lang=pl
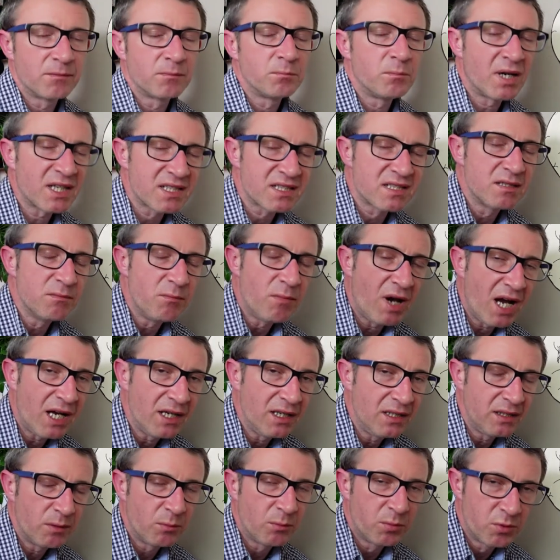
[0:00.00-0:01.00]

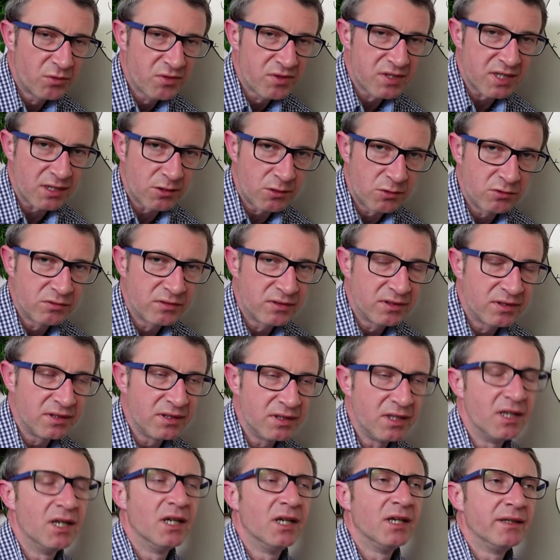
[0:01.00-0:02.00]
maksymalnie pół
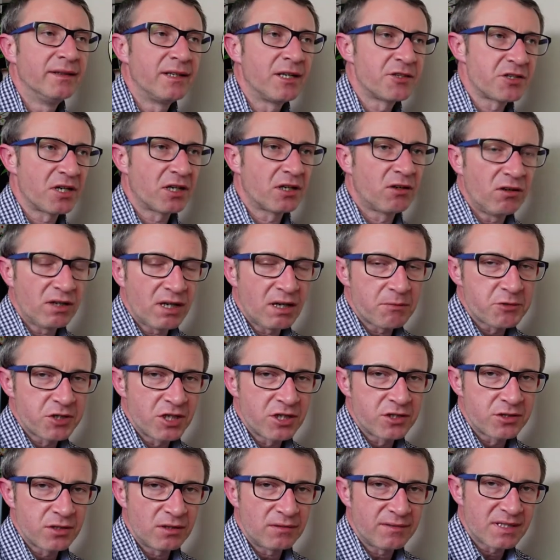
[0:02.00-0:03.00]
sekundy, nasza kora
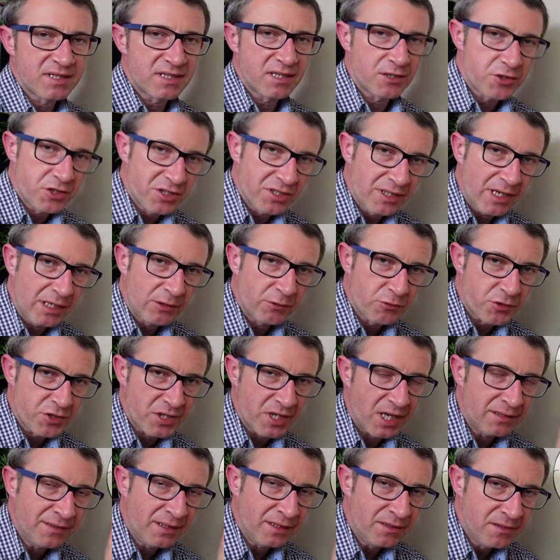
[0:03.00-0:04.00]
przedczowa zaczyna
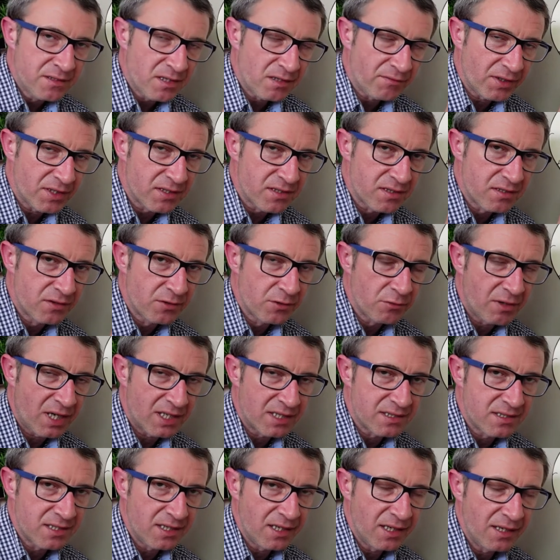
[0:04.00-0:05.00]
już analizować
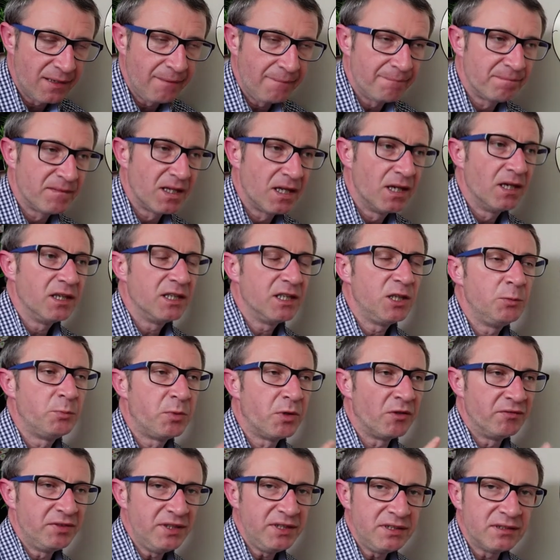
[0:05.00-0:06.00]
sytuację i
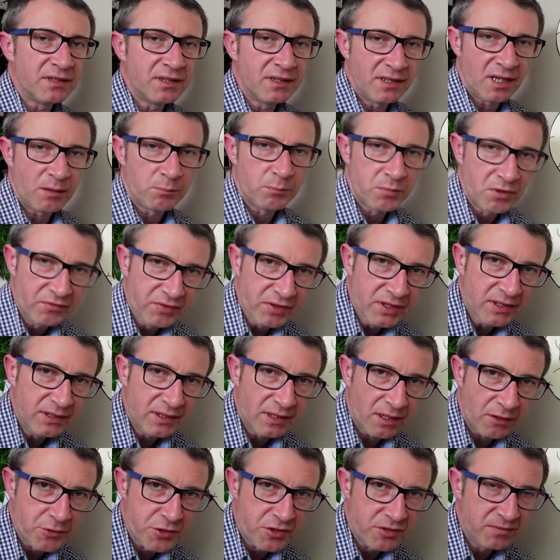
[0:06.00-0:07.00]
powinna,
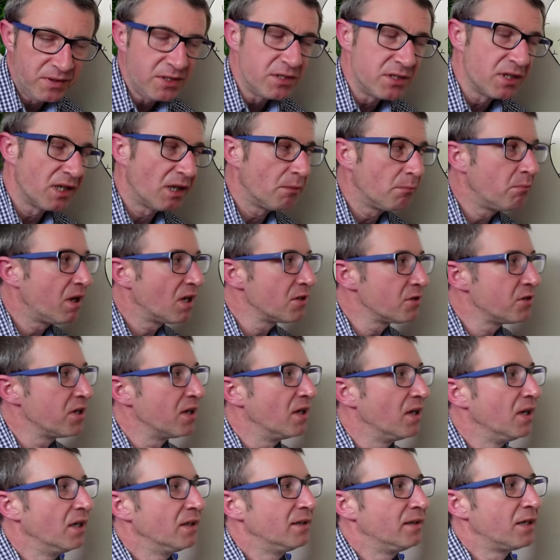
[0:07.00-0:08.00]
powinna oczywiście na bazie
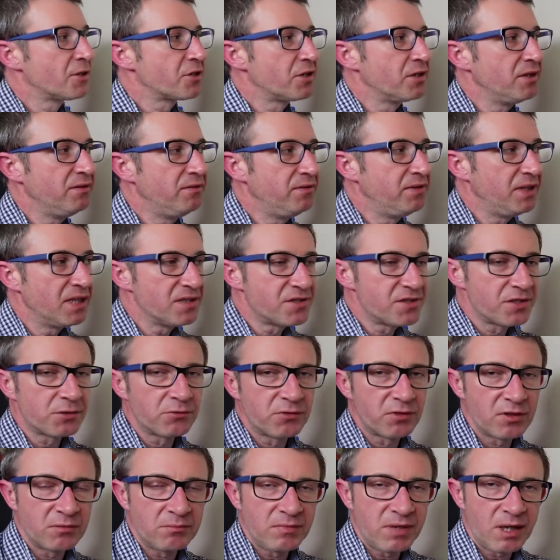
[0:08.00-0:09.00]
naszej wiedzy,
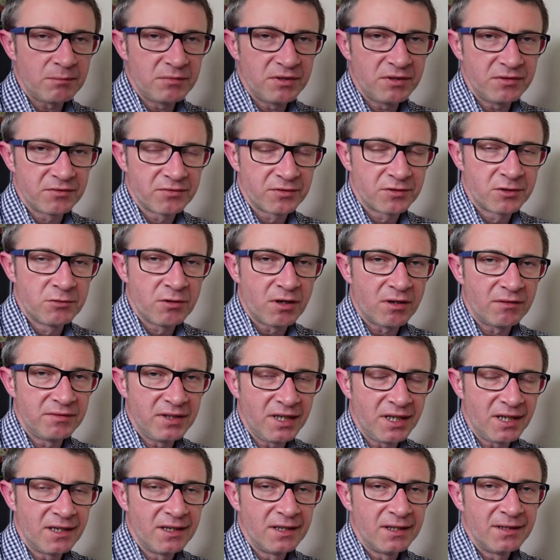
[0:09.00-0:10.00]
którą mamy w
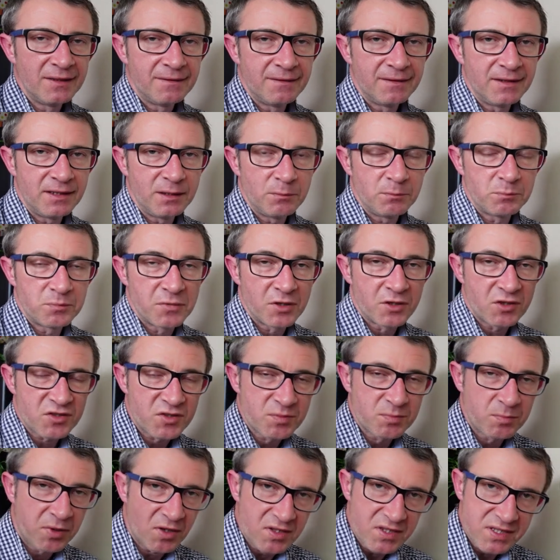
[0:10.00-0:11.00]
głowie, e,
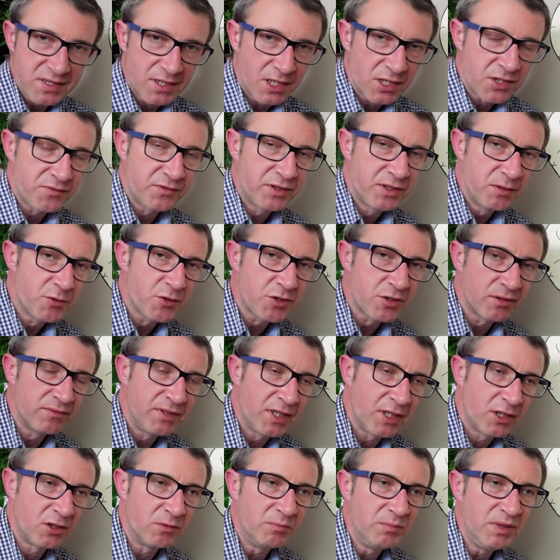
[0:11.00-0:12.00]
rozpoznać w tym
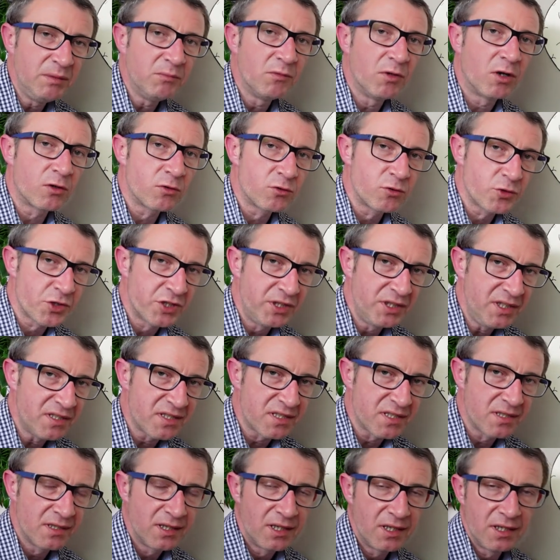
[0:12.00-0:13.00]
człowieku, mimo
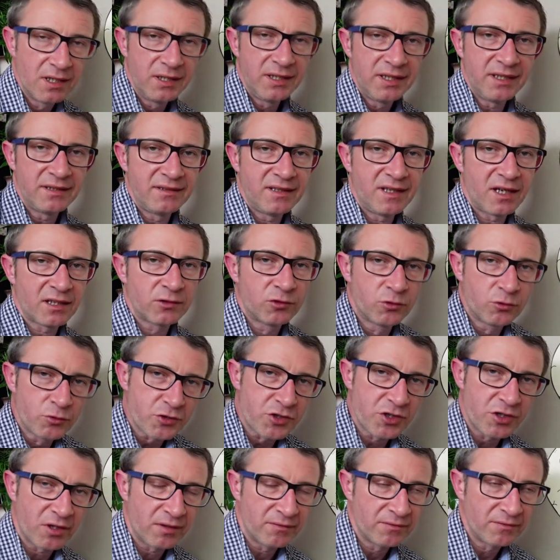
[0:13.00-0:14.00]
różnic, jednak
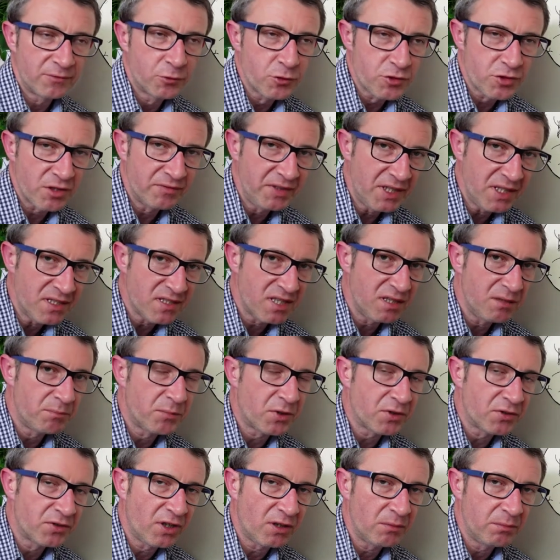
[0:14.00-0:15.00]
dużo, dużo więcej
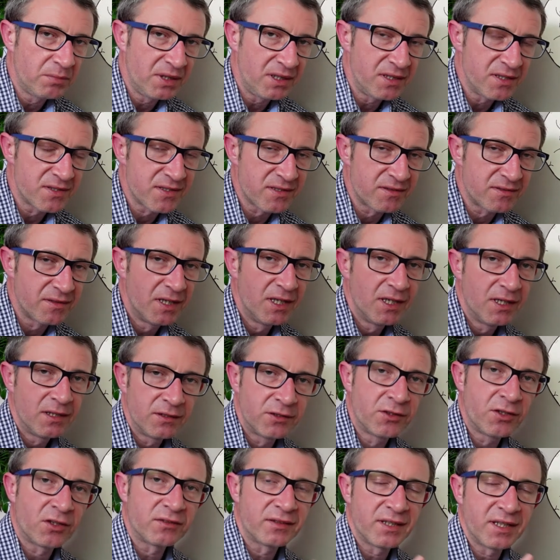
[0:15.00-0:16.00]
podobieństw
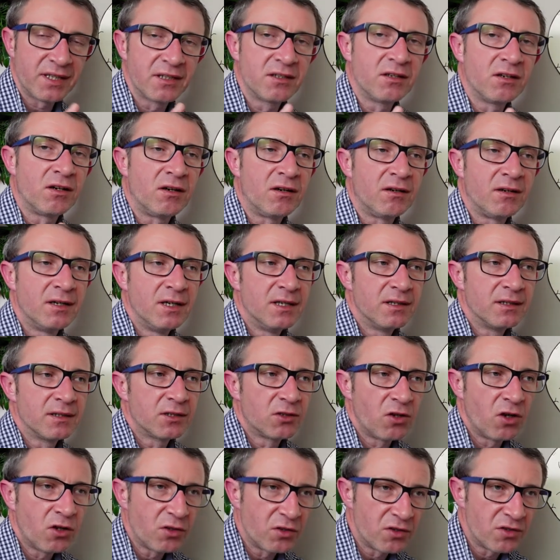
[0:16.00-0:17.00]
do tego
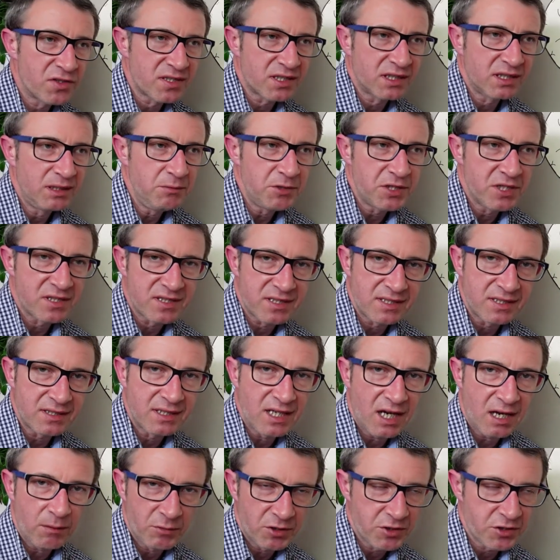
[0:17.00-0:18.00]
kogoś, z kim się
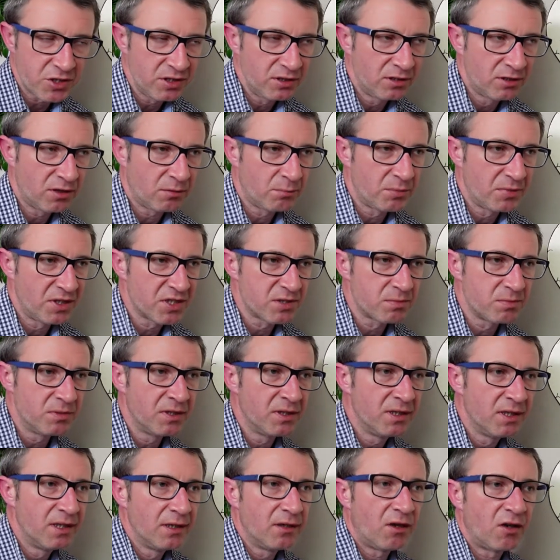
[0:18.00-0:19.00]
stykamy, czyli do
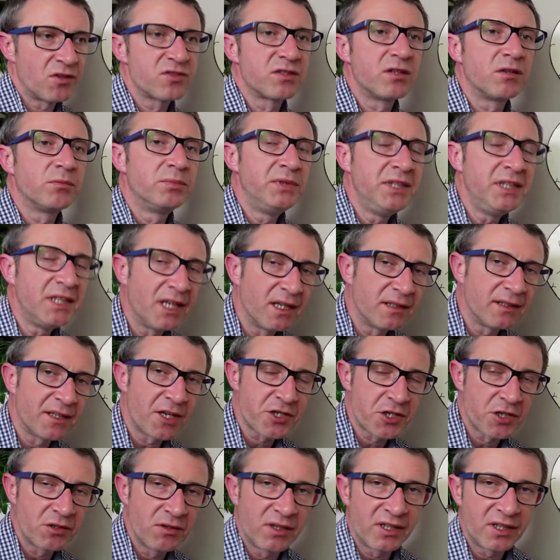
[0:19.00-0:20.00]
powiedzmy osobnika
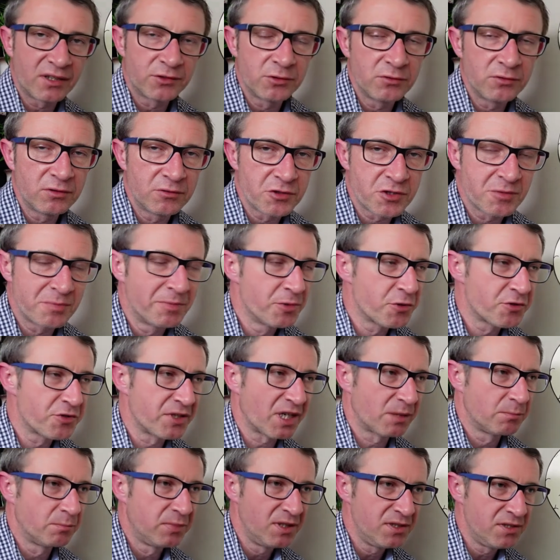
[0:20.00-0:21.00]
naszego gatunku, żeby już
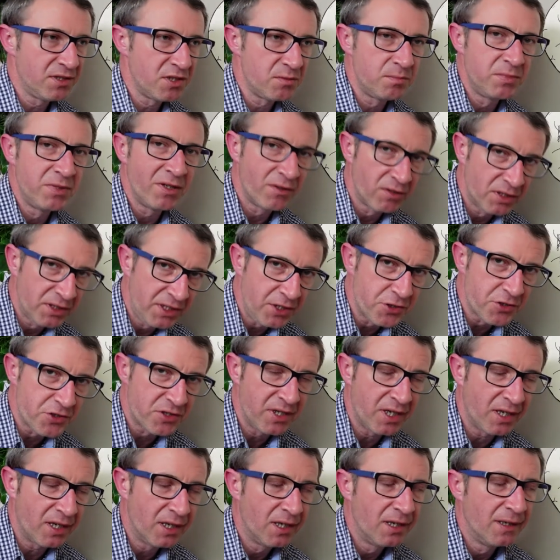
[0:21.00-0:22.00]
tak powiedzieć
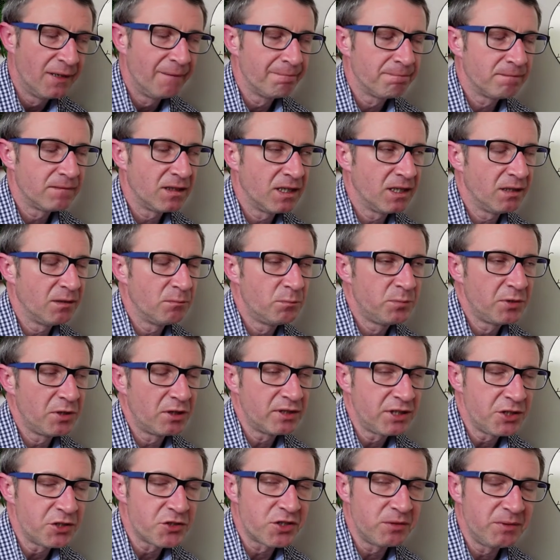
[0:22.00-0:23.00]
biologicznie, E,
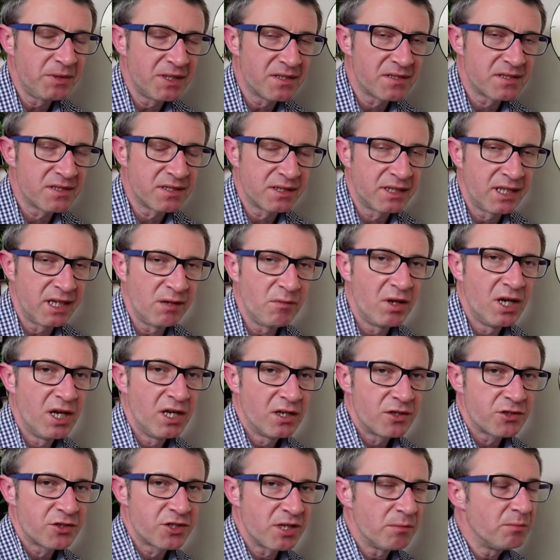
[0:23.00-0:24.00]
biologicznym językiem,
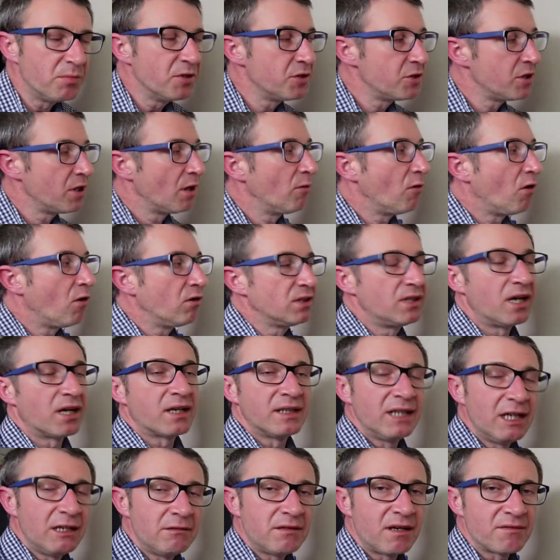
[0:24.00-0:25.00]
żeby się
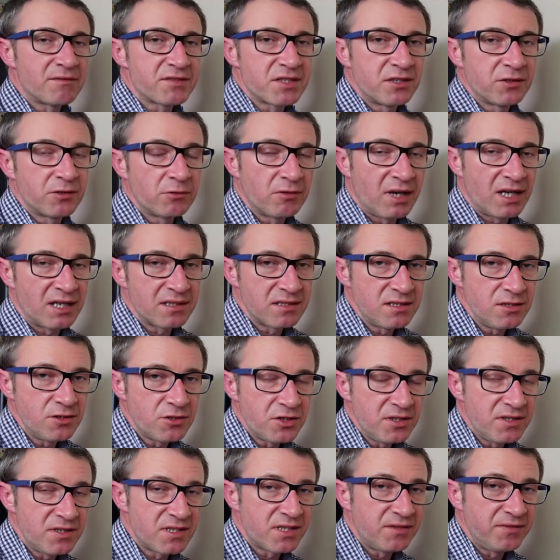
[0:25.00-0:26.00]
ogarnęła w sytuacji,
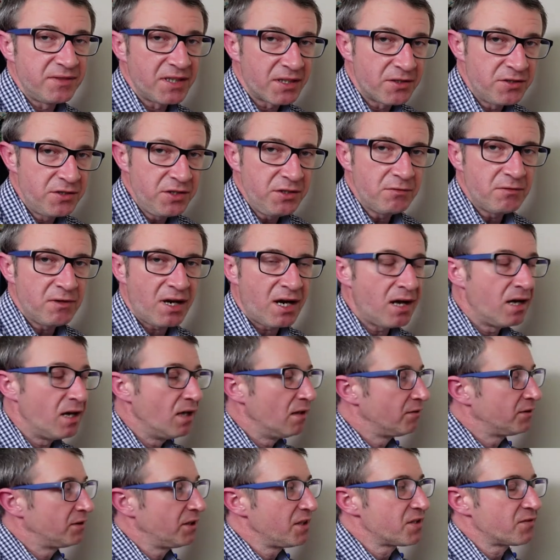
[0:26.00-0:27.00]
czyli stwierdziła
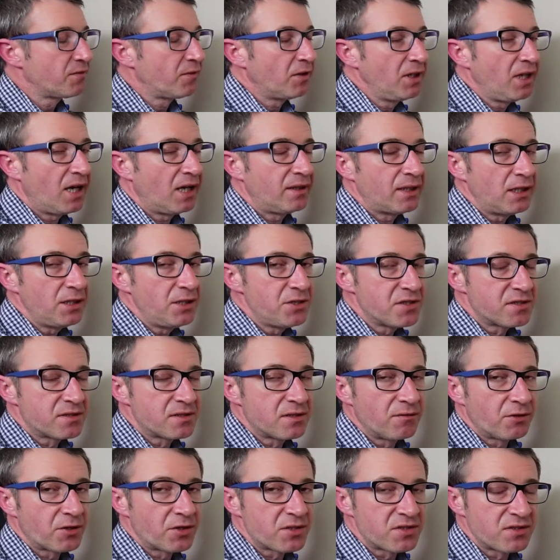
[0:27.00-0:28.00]
w tej swojej analizie
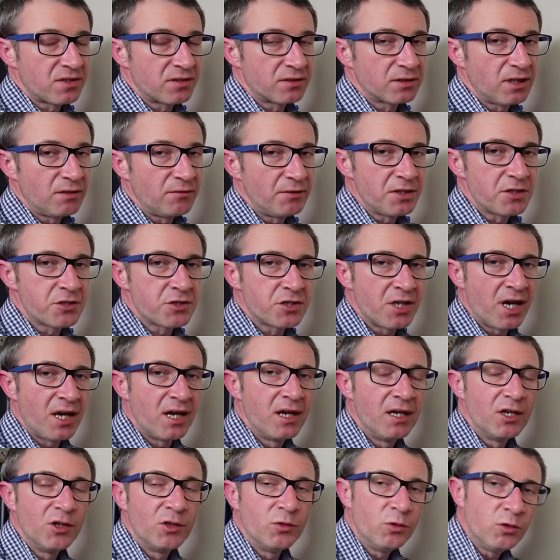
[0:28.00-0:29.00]
zdroworozsądkowej, że
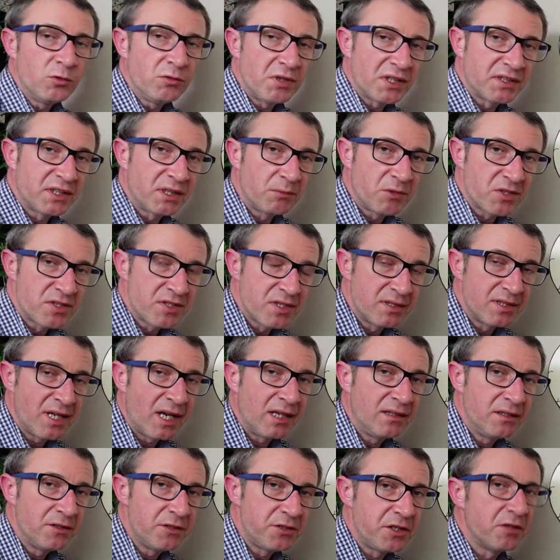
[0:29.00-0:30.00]
układ
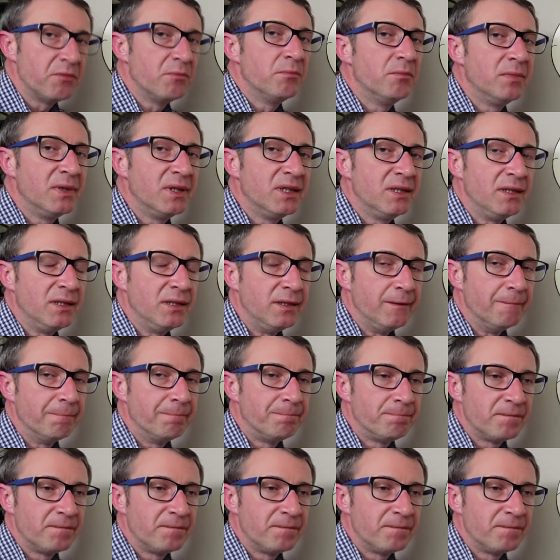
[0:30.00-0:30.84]
emocjonalny się myli.